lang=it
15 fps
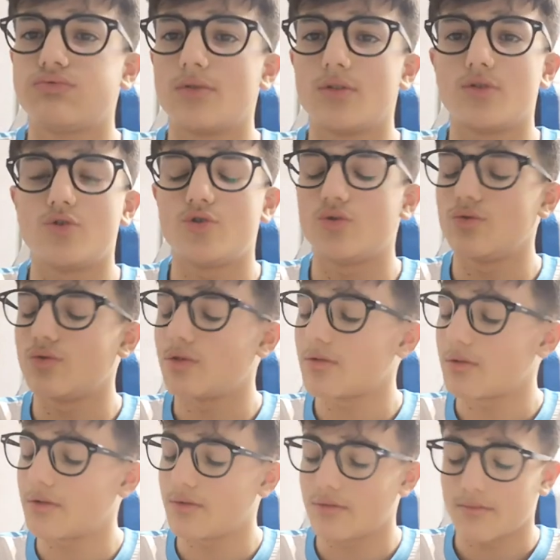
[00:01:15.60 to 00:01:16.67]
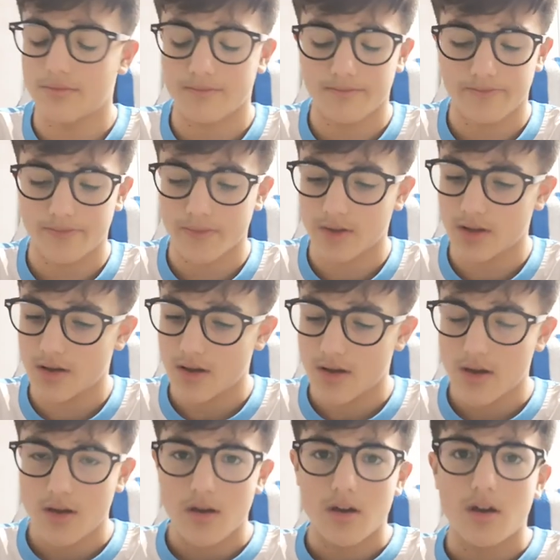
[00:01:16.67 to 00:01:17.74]
ve lo giuro io,
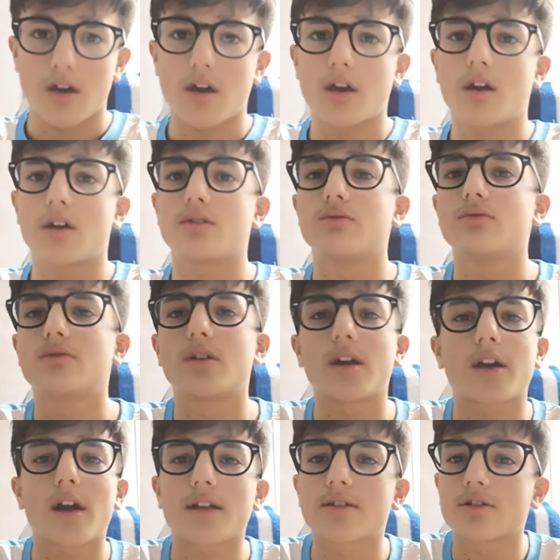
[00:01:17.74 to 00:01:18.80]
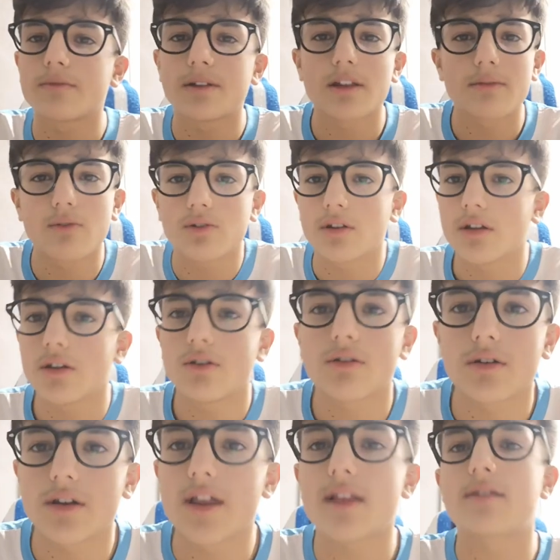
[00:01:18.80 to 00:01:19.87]
eh, su che cazzo vi devo dire, io
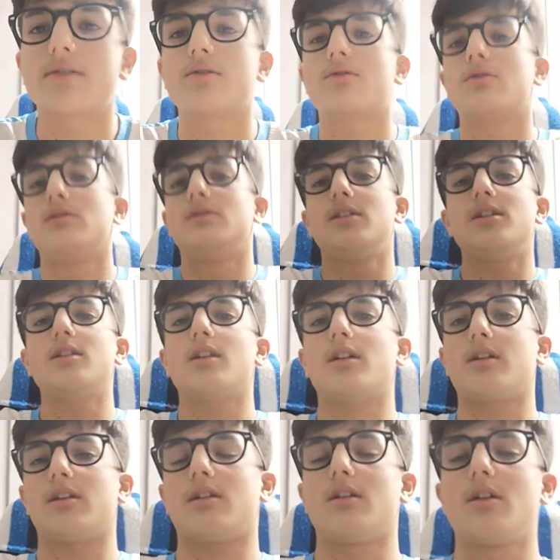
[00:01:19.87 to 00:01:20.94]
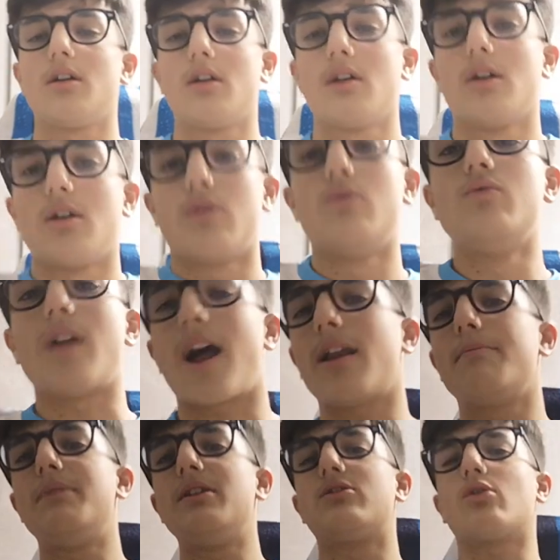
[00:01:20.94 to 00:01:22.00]
inizio col dire che un
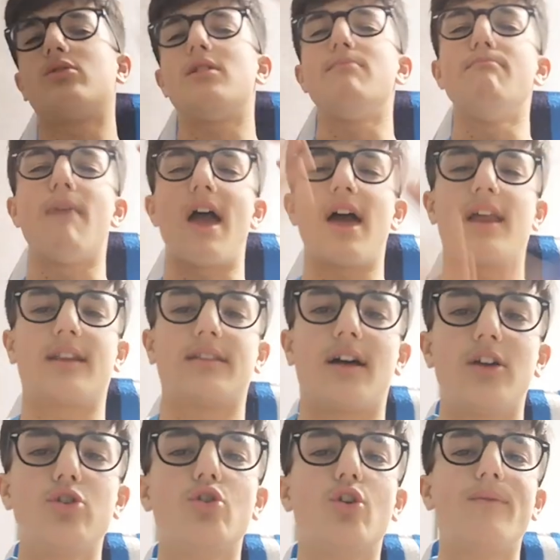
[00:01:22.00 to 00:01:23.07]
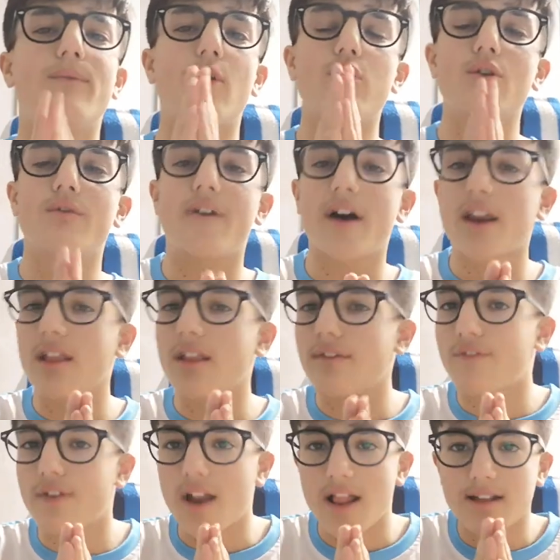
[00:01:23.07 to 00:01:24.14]
abito di merda. Io non voglio fare
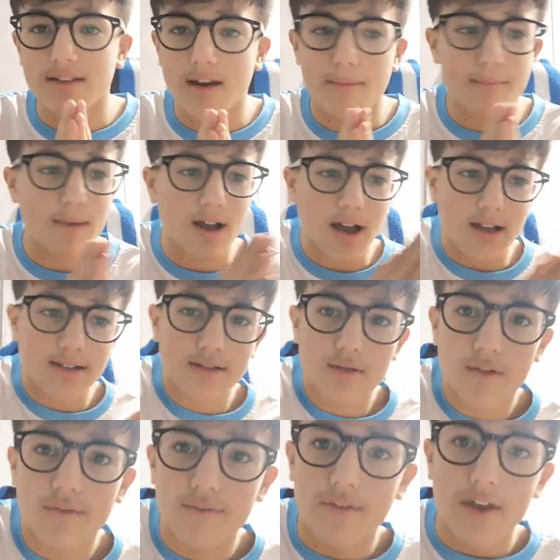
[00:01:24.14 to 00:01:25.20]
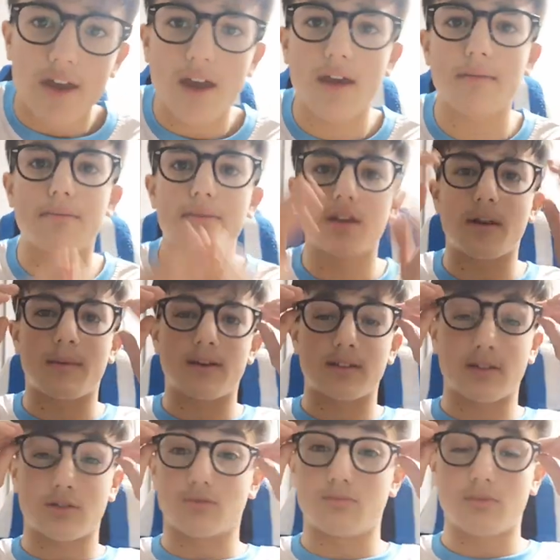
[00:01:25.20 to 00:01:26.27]
differenza tra maschio e femmina,
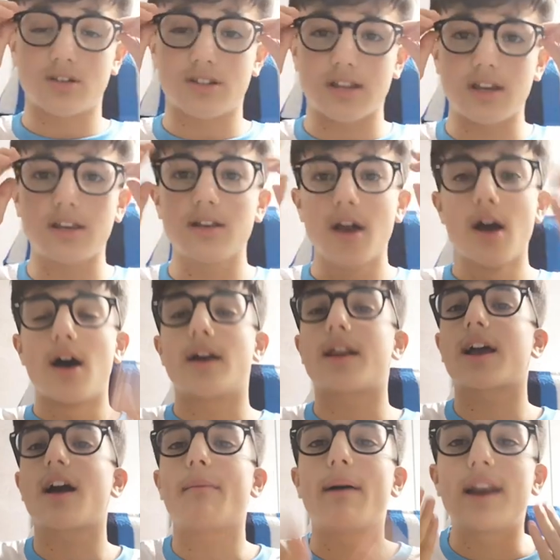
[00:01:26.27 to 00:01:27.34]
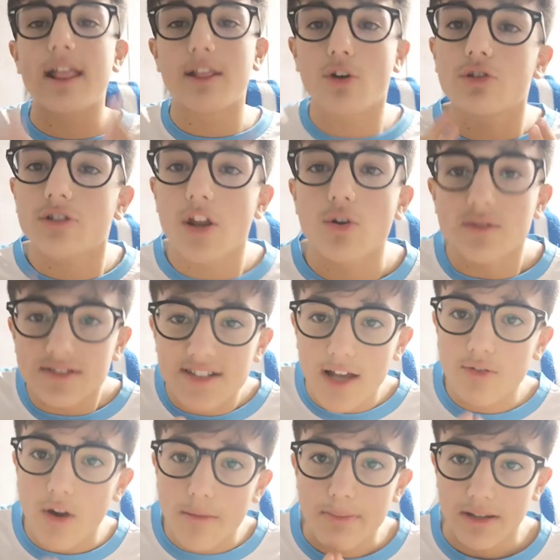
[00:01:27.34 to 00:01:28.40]
maschio e maschilista. Raga, ma le donne non
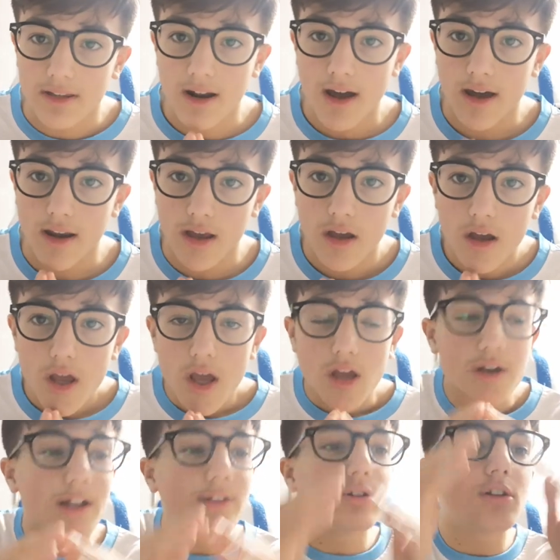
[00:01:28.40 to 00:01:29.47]
sanno arbitrare. Le